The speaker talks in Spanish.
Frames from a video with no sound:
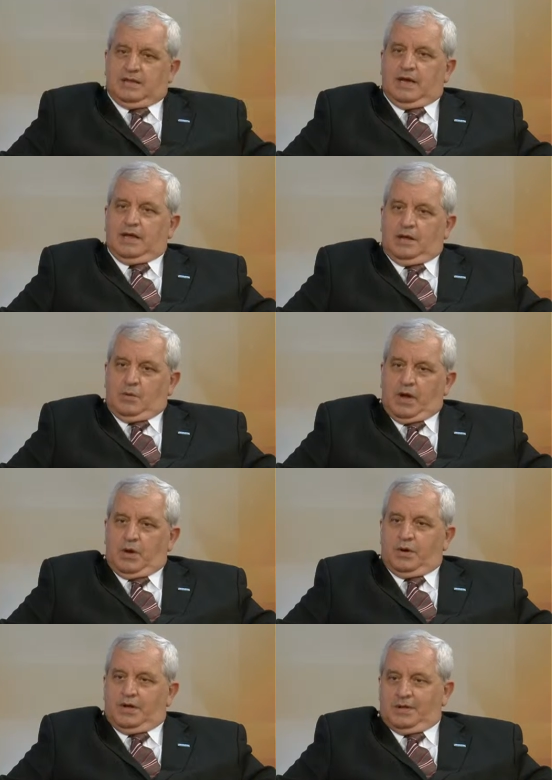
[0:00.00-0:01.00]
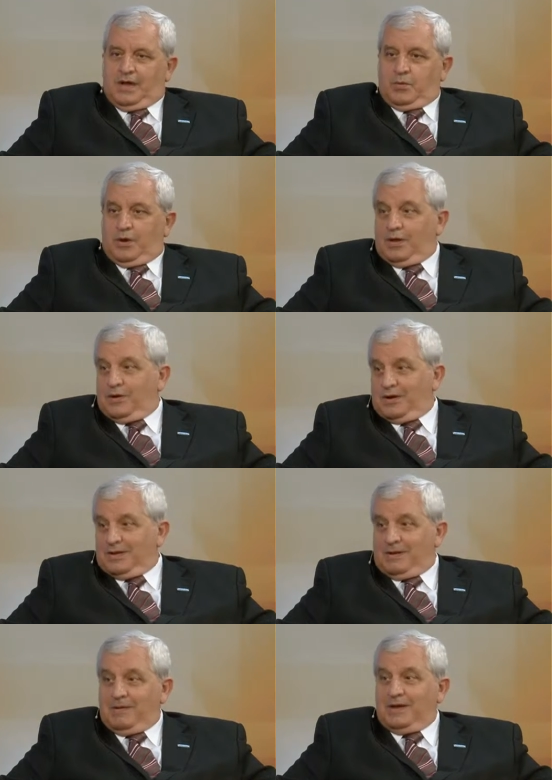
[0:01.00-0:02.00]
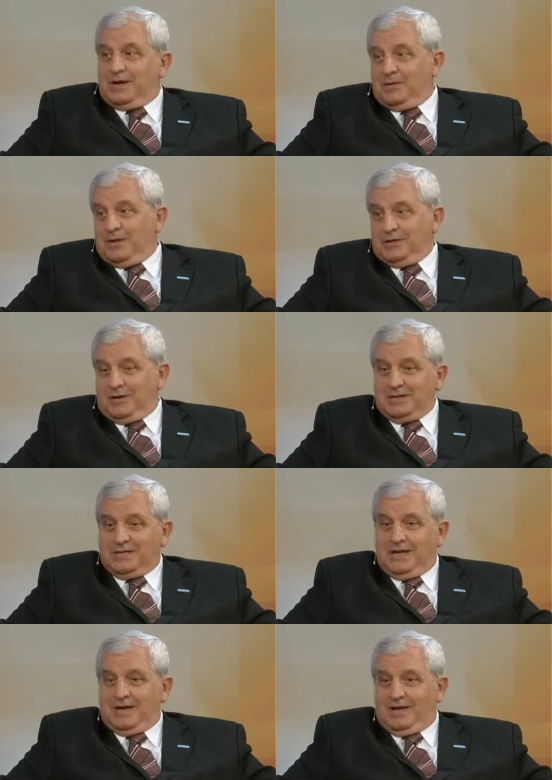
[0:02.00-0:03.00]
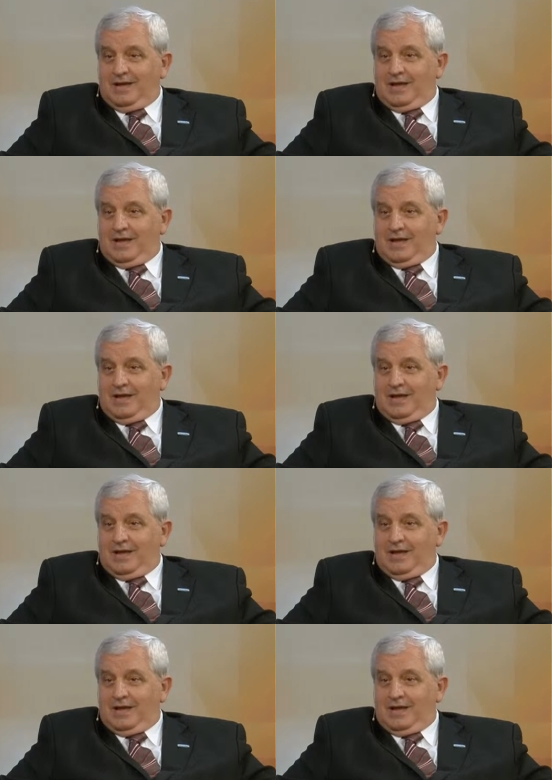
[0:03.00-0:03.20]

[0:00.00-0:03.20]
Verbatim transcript: desde luego, y de acuerdo a lo que estaba describiendo recién,